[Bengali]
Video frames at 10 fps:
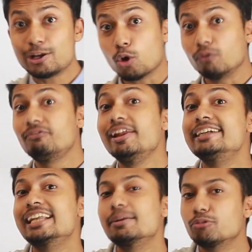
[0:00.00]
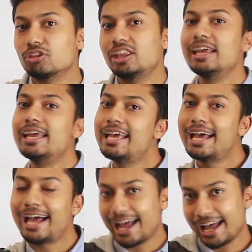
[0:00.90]
এই কনফ্লিক্টের মধ্যে
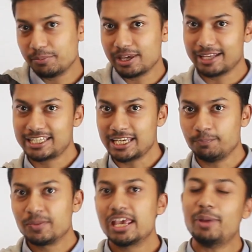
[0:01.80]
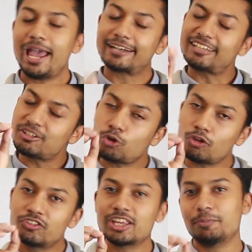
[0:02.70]
আমি আছি এবং একটা
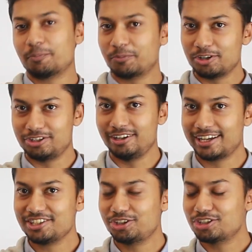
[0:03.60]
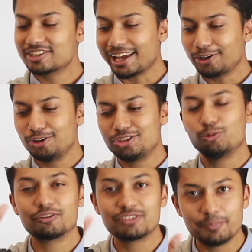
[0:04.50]
কনসেপ্ট আপনারা জেনে রাখেন সেটা হচ্ছে সাইকোলজি
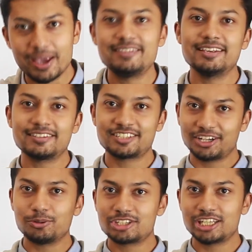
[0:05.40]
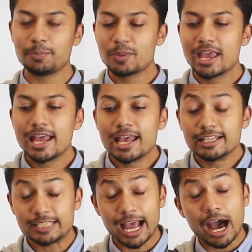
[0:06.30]
ওয়ান অফ দ্য বেসিক্স সেটা হচ্ছে
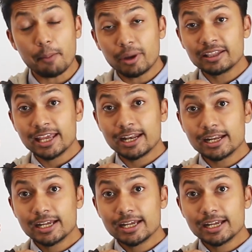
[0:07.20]
যে আমাদের